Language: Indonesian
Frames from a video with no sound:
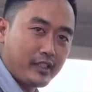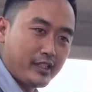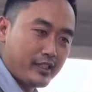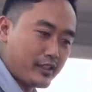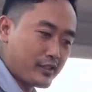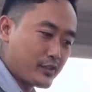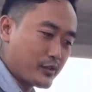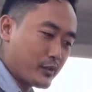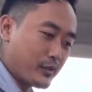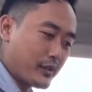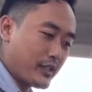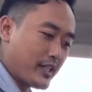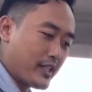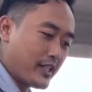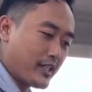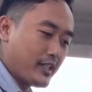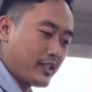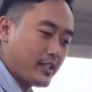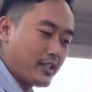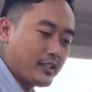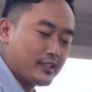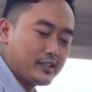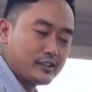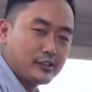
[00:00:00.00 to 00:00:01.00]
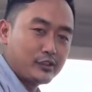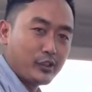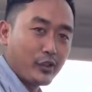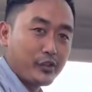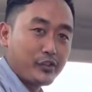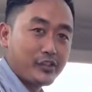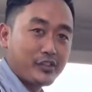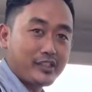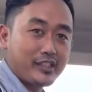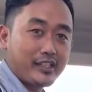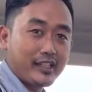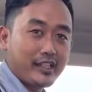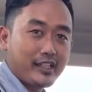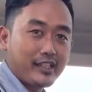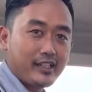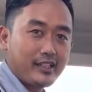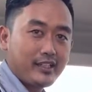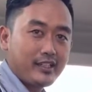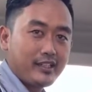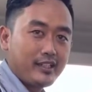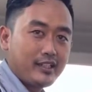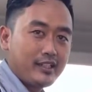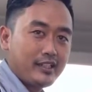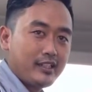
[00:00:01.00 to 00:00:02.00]
ini sudah joystick.
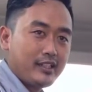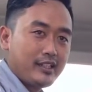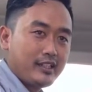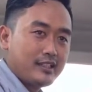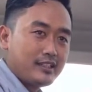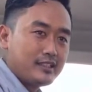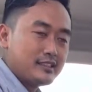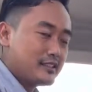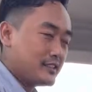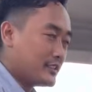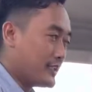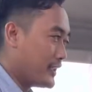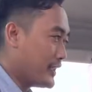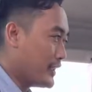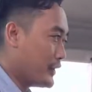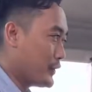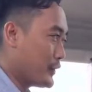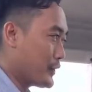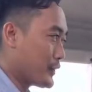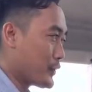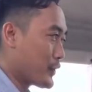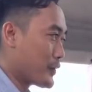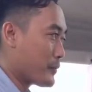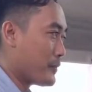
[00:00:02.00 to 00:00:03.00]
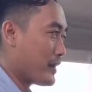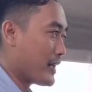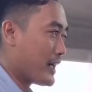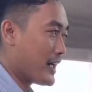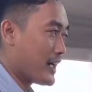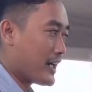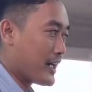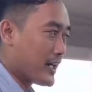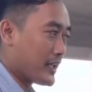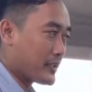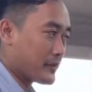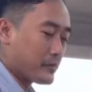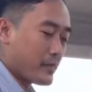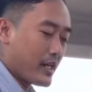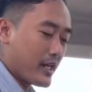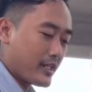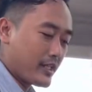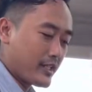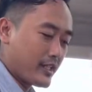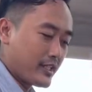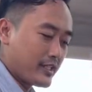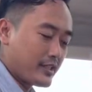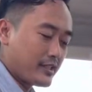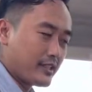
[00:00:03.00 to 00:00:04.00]
Jadi untuk mengangkat
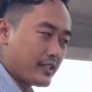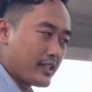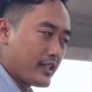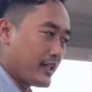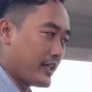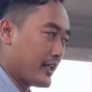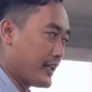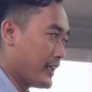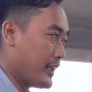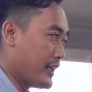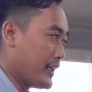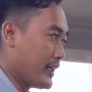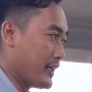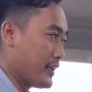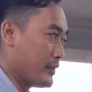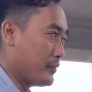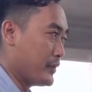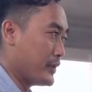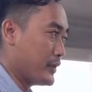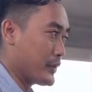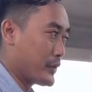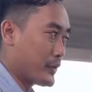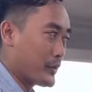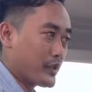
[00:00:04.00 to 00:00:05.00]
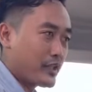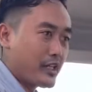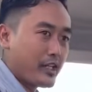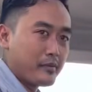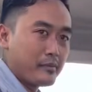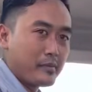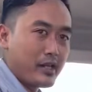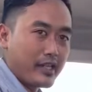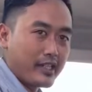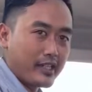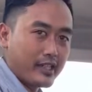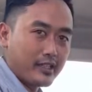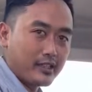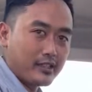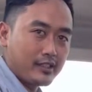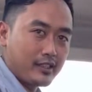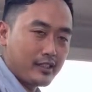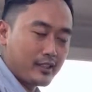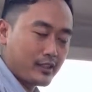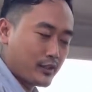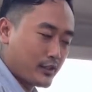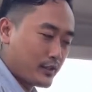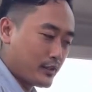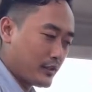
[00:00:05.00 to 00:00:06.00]
bucket dan menurunkan bucket
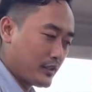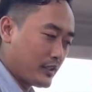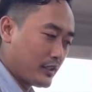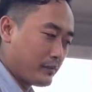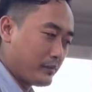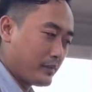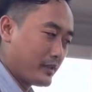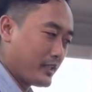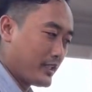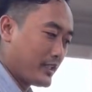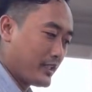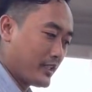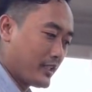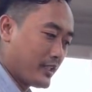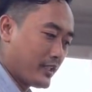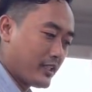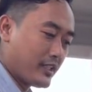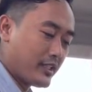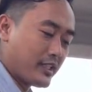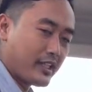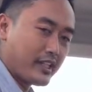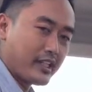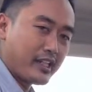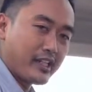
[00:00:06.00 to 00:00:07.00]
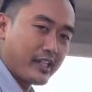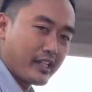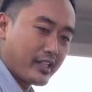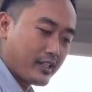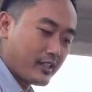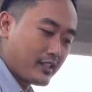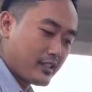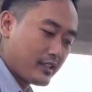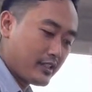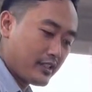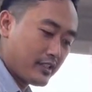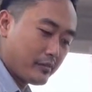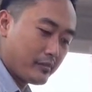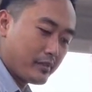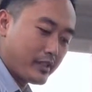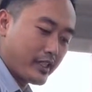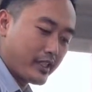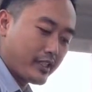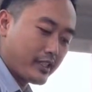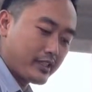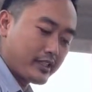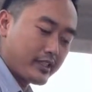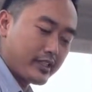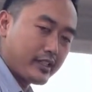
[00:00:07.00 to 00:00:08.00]
itu lebih ringan, lebih
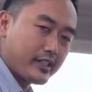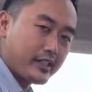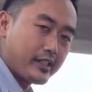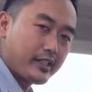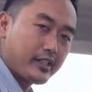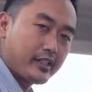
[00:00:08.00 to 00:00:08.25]
enteng.